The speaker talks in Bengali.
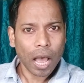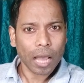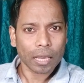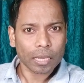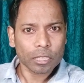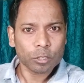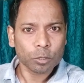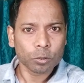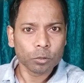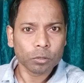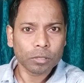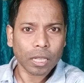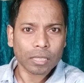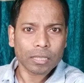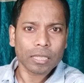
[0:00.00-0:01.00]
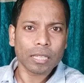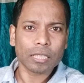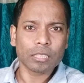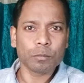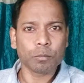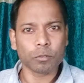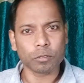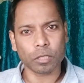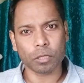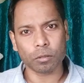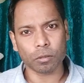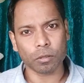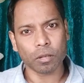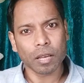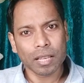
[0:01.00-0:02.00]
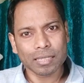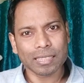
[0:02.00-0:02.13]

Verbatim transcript: আগে শুধু তাদের কাছে প্রচার করো